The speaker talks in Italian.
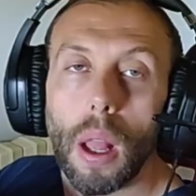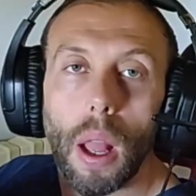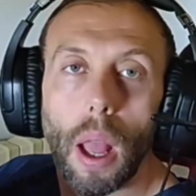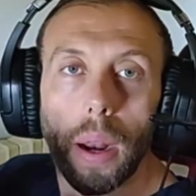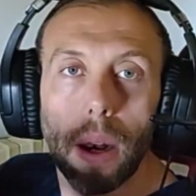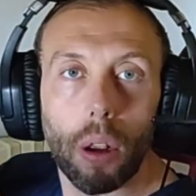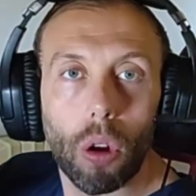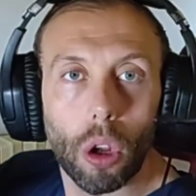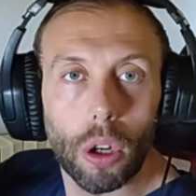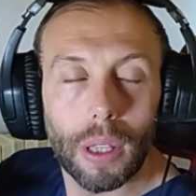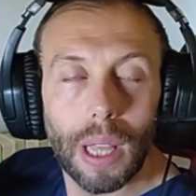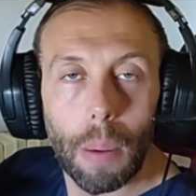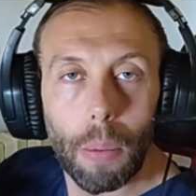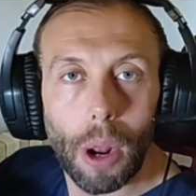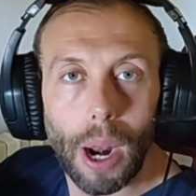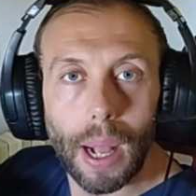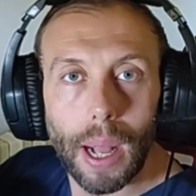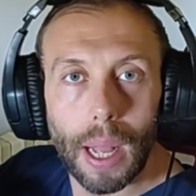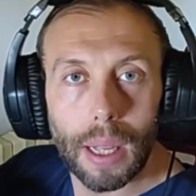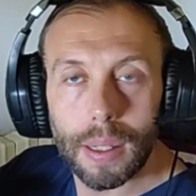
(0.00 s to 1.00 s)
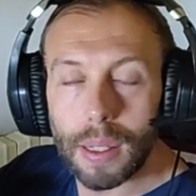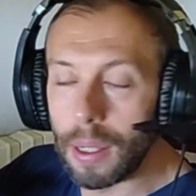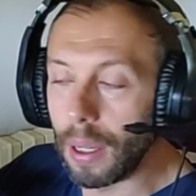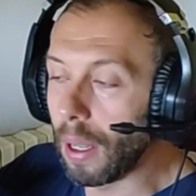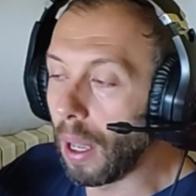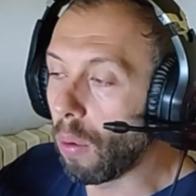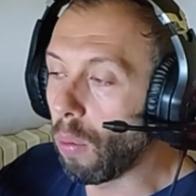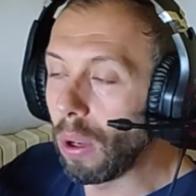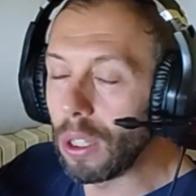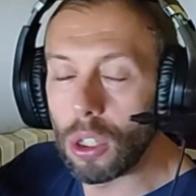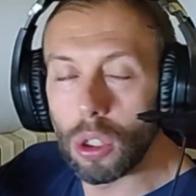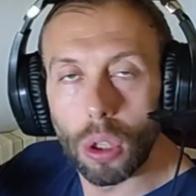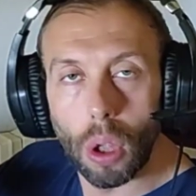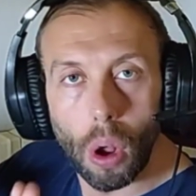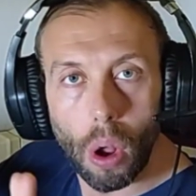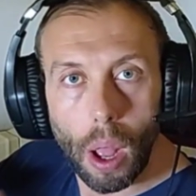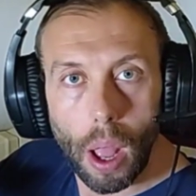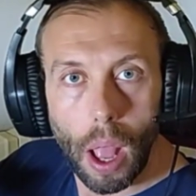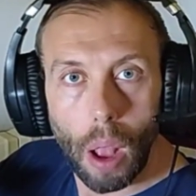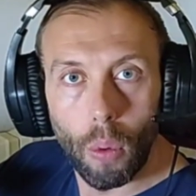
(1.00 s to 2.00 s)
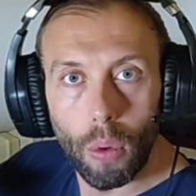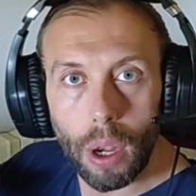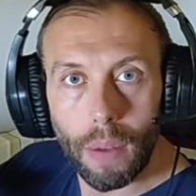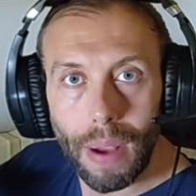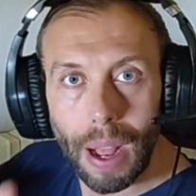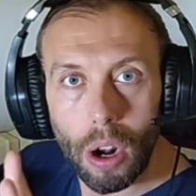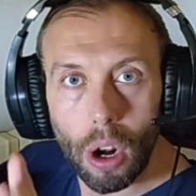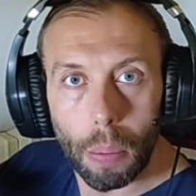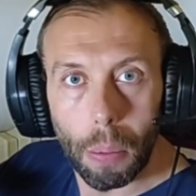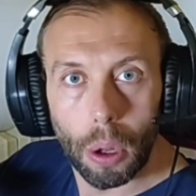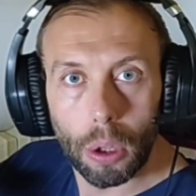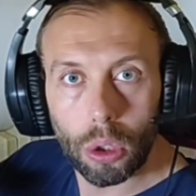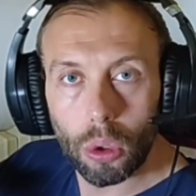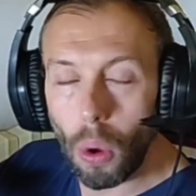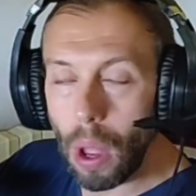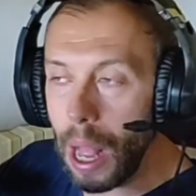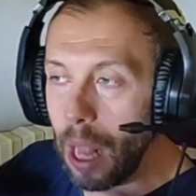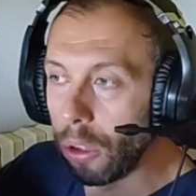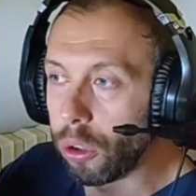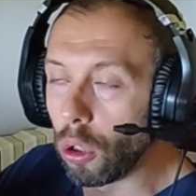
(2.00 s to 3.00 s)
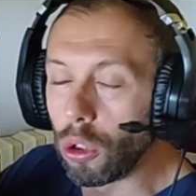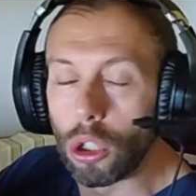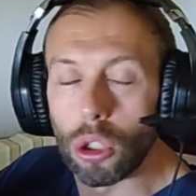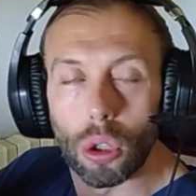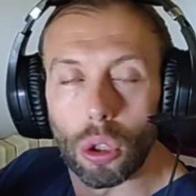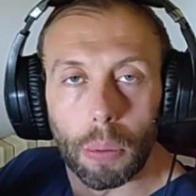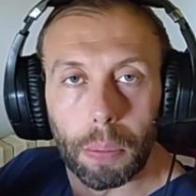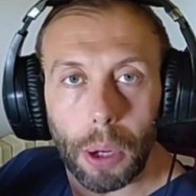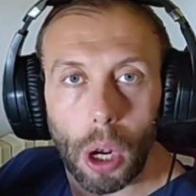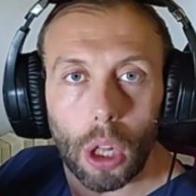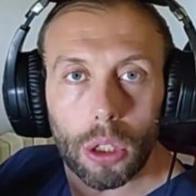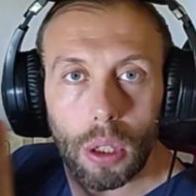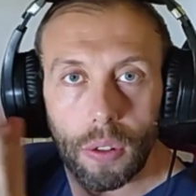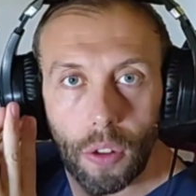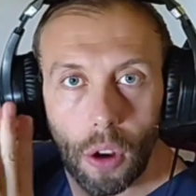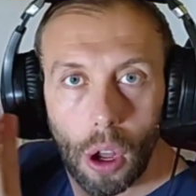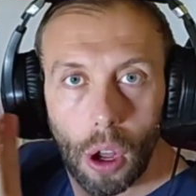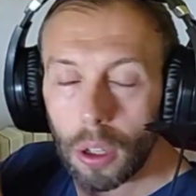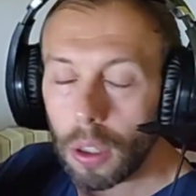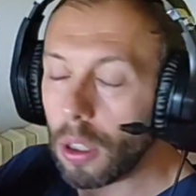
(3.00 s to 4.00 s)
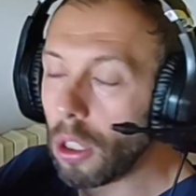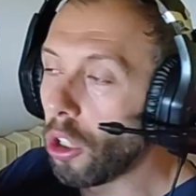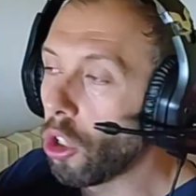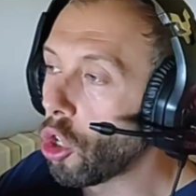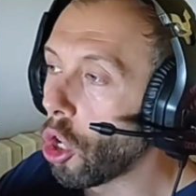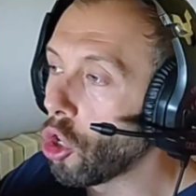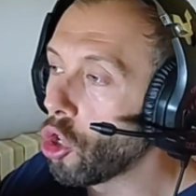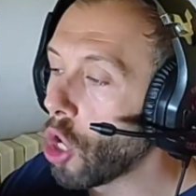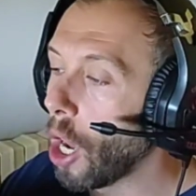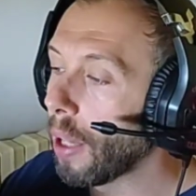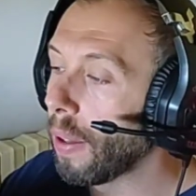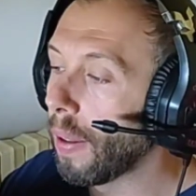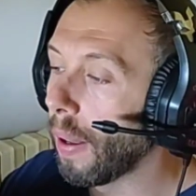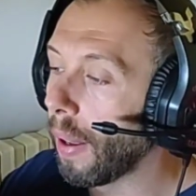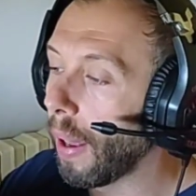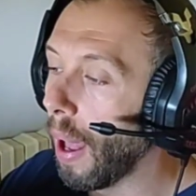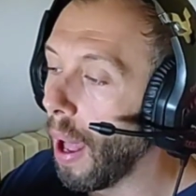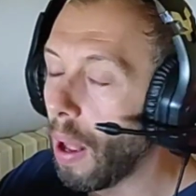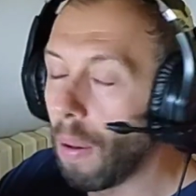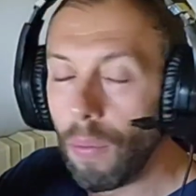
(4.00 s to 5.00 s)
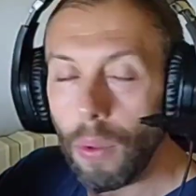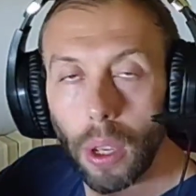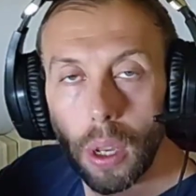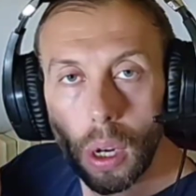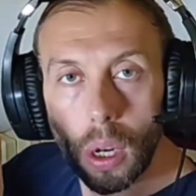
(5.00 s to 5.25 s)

E ricordiamo ragazzi che questo è un livello molto alto, ci sono piloti forti, c'è gente che ha